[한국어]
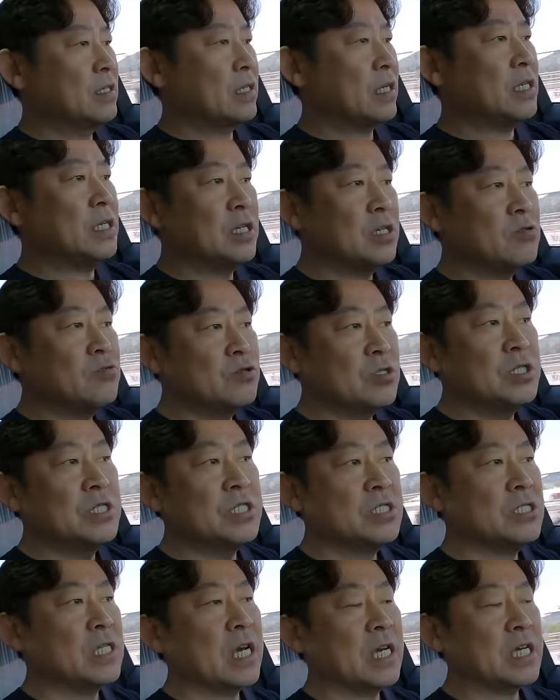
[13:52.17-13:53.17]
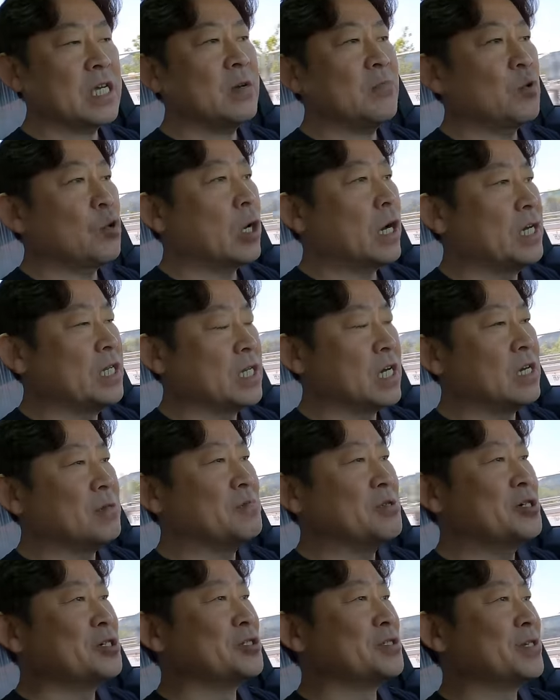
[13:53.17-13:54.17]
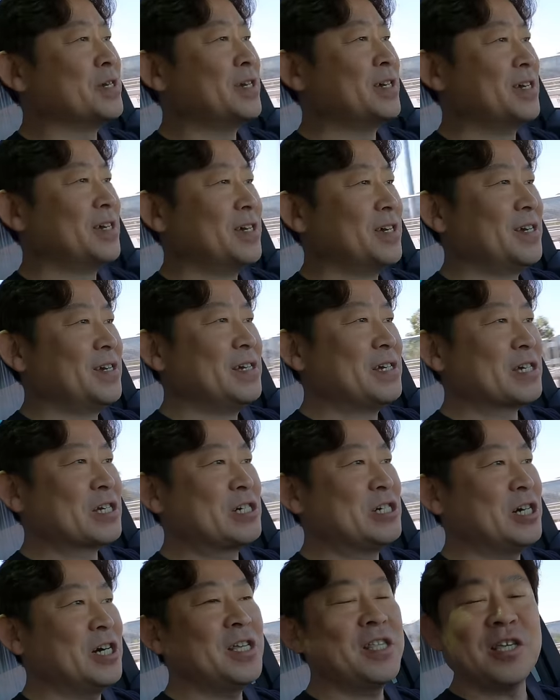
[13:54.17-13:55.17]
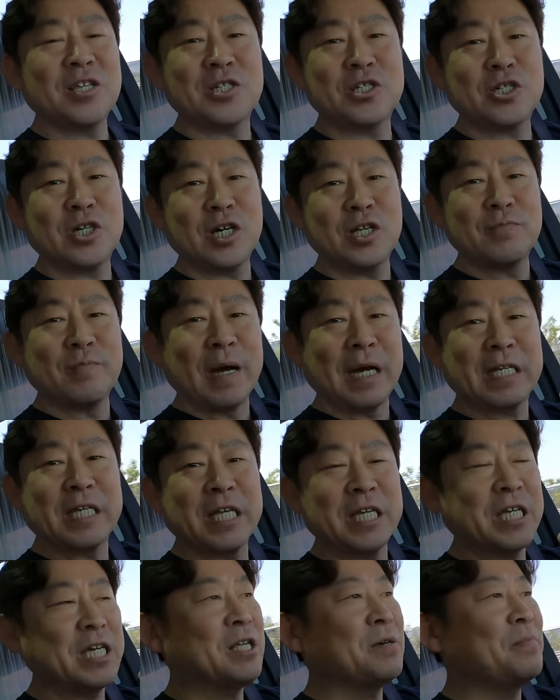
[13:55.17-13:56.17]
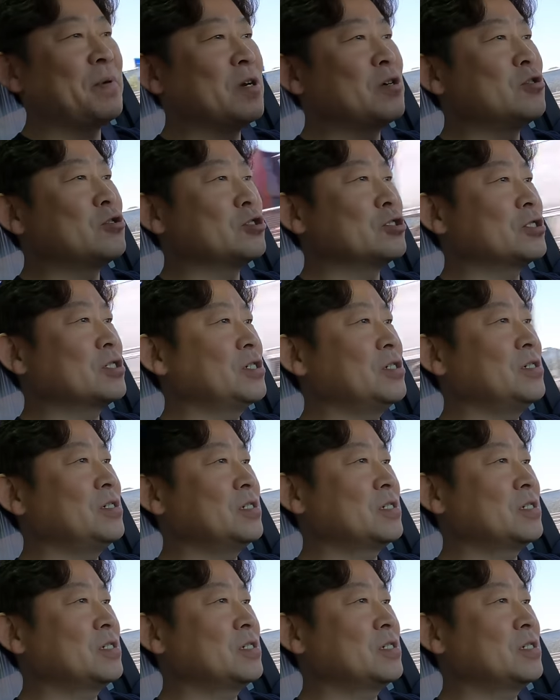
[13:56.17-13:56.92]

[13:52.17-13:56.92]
사실 우리는 한 게 뭐가 있냐면 그 안에 들어가는 막대기 하나 뺀 거거든요